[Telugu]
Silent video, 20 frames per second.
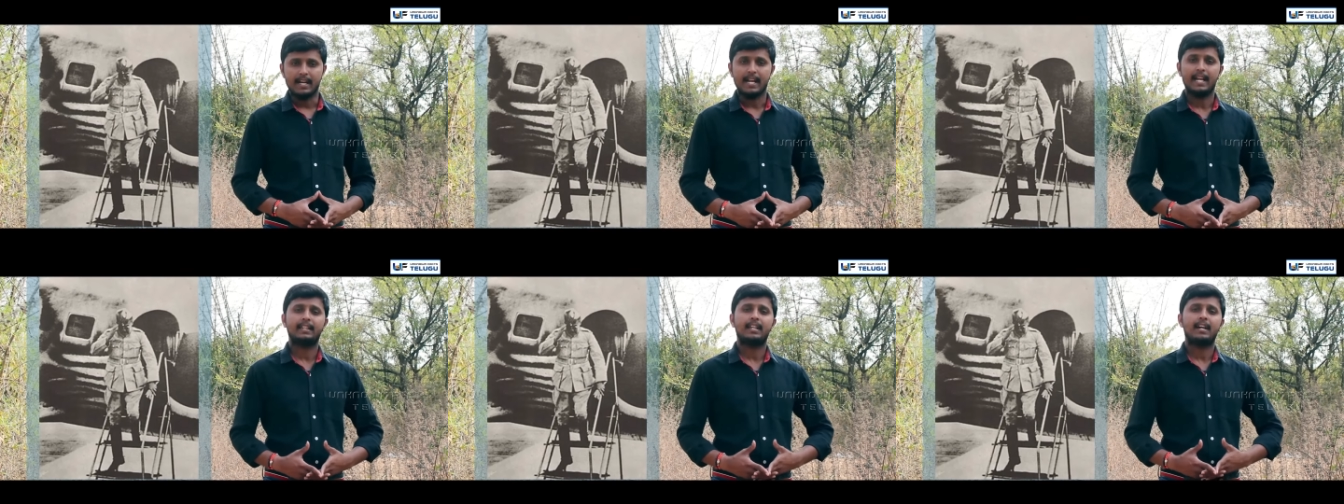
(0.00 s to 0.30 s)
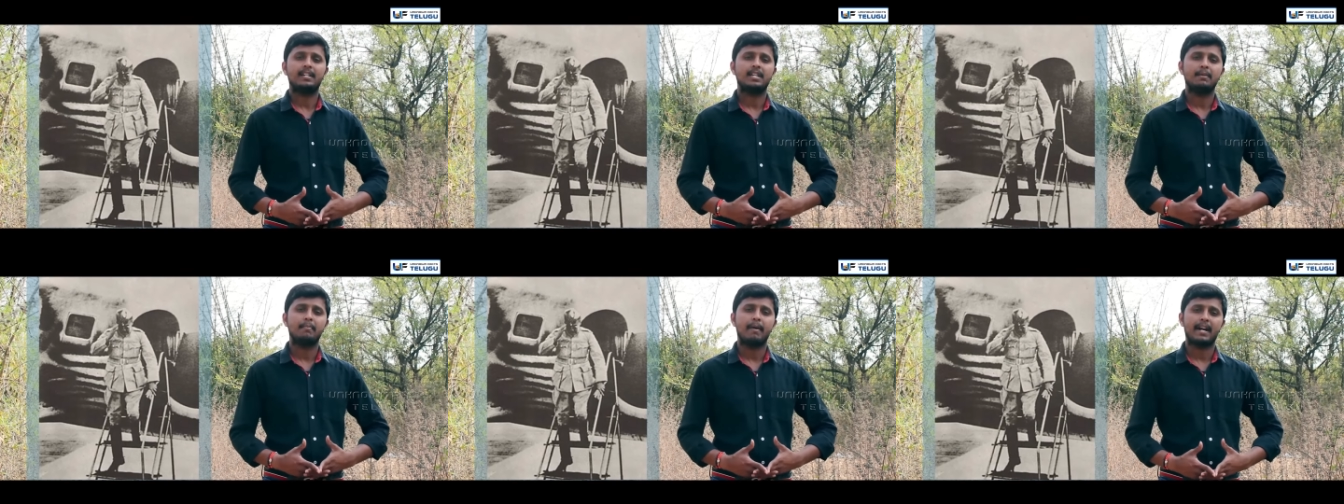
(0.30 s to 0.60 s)

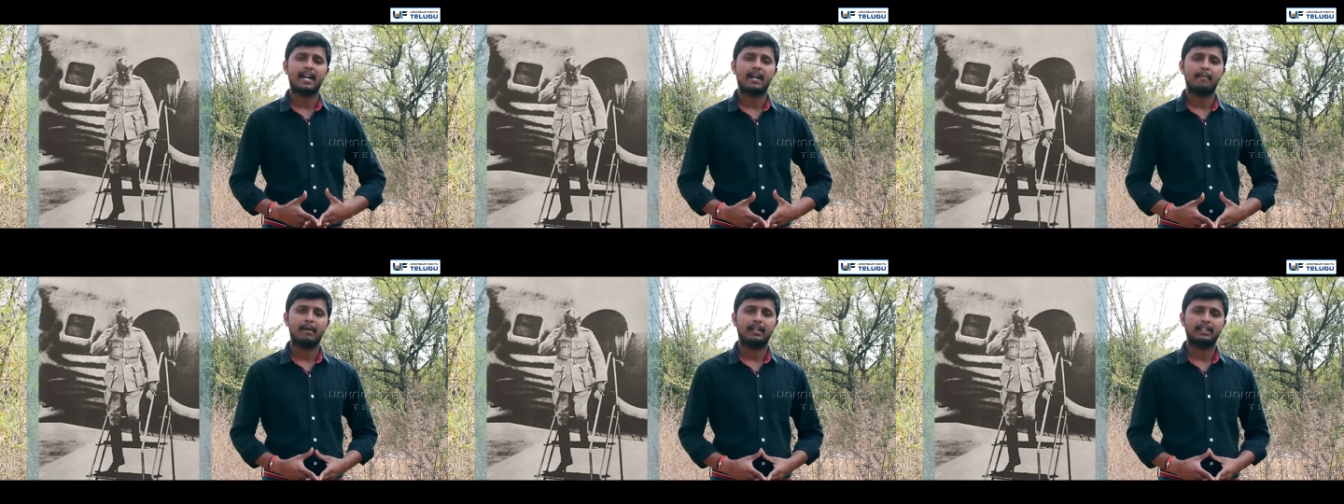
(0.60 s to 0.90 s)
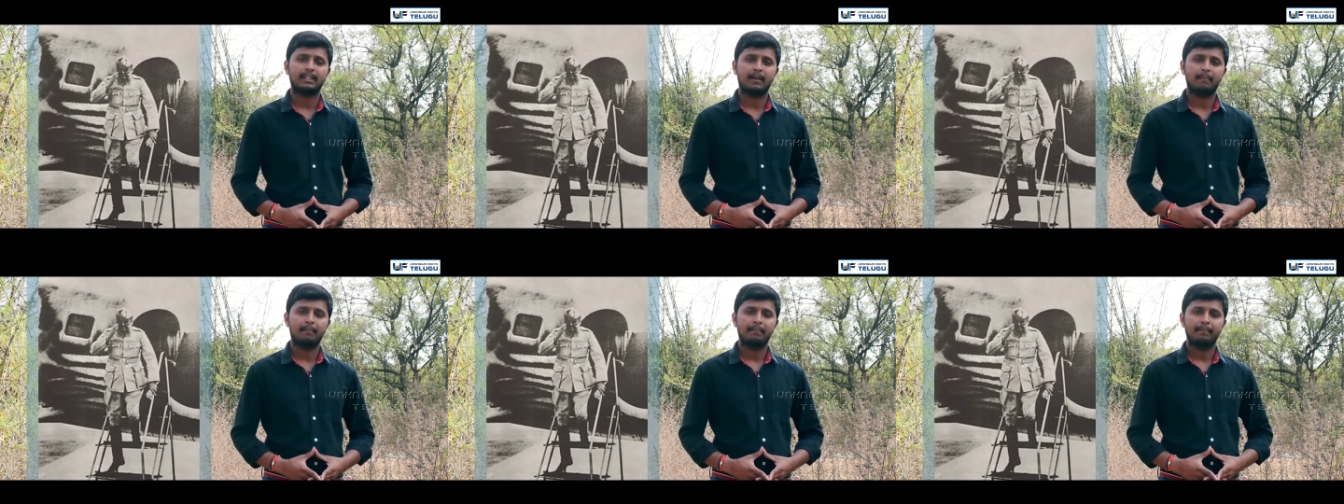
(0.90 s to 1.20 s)
నేతాజీ మరణం
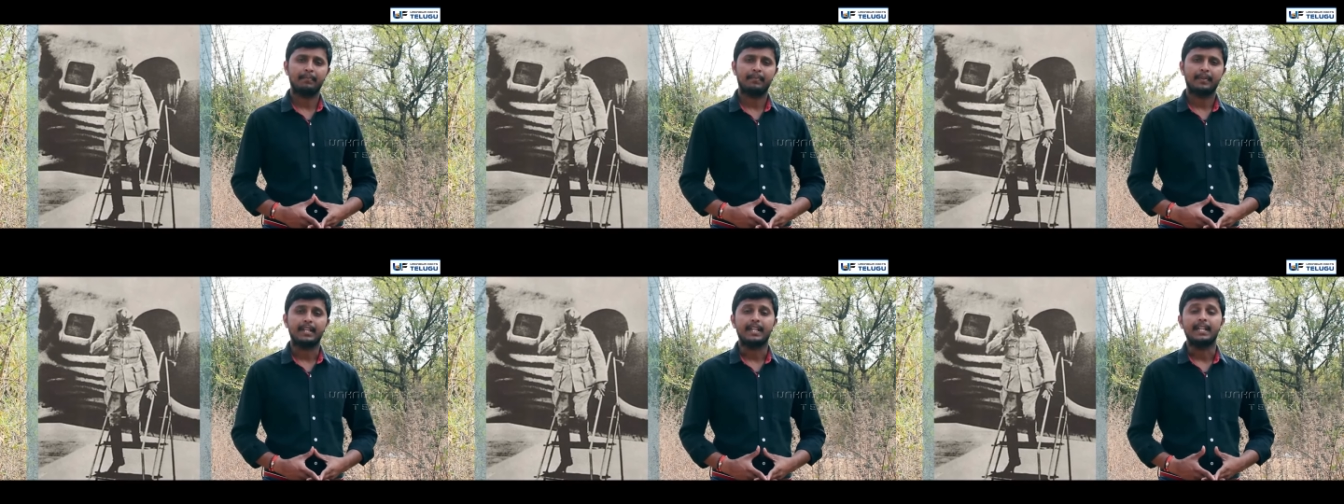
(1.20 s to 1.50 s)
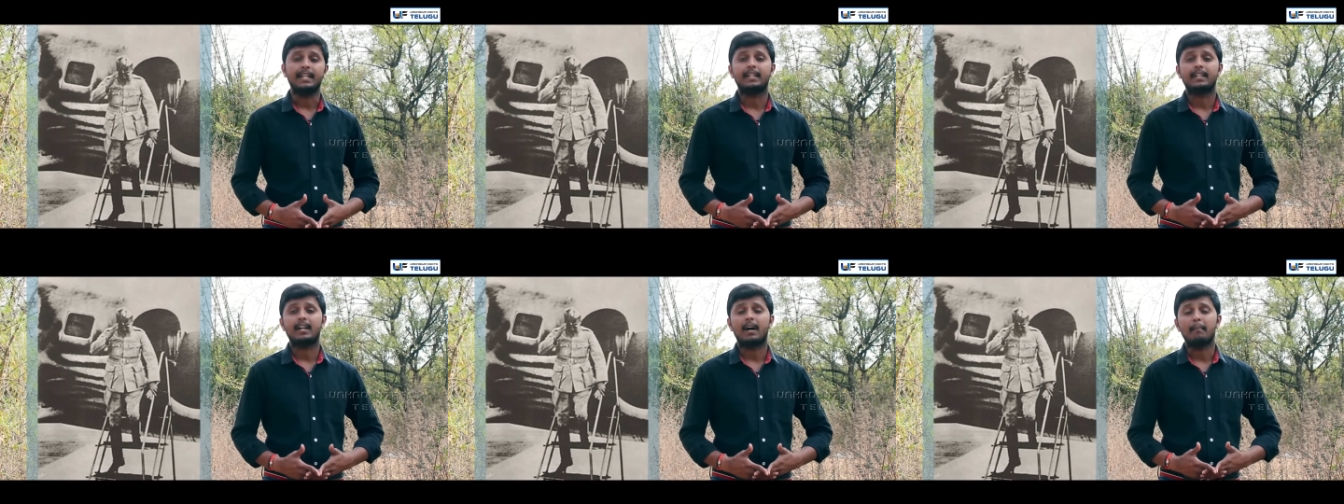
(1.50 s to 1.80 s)
మాత్రం
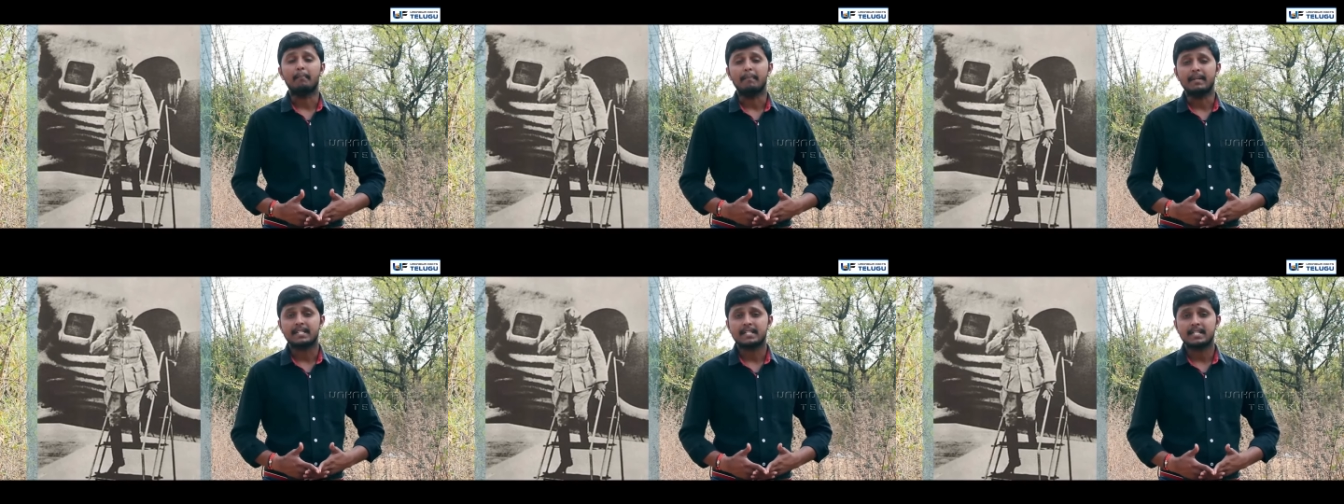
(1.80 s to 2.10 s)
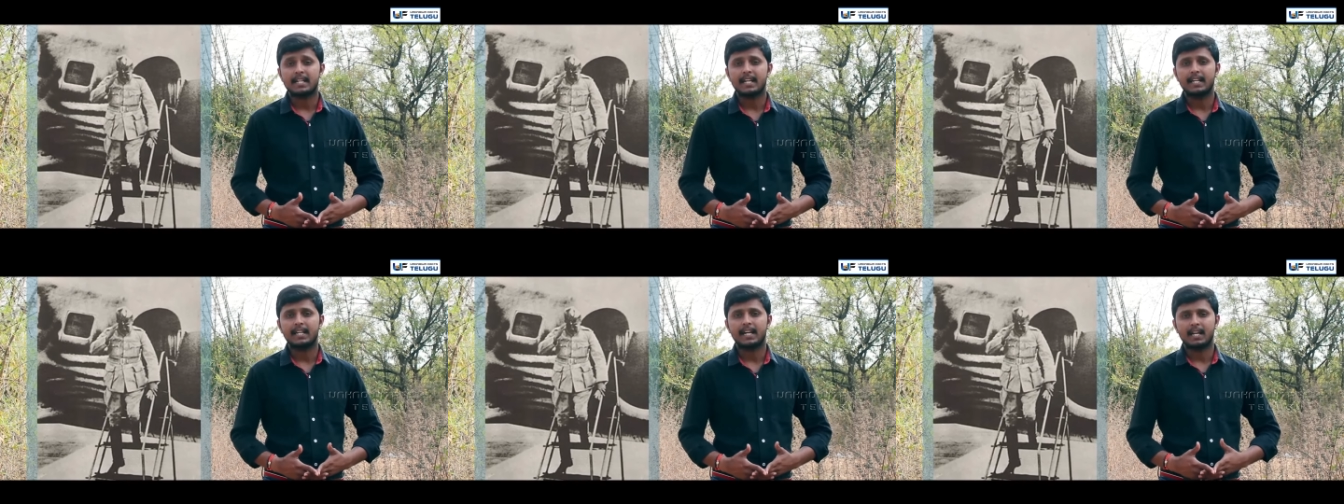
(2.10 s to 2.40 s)
ఇంకా
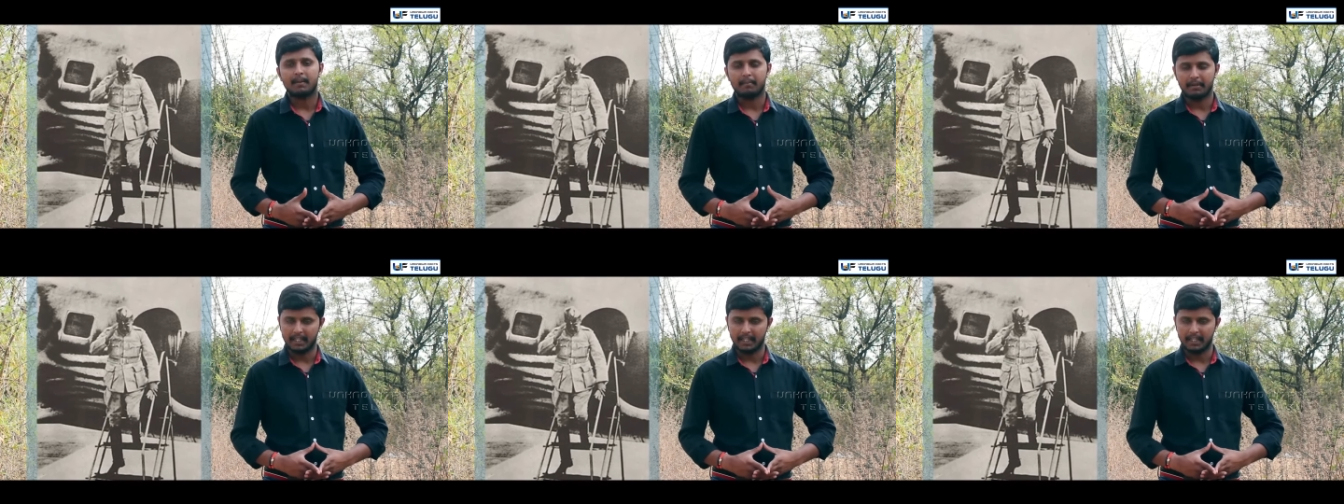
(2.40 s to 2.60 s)
మిస్టరీగానే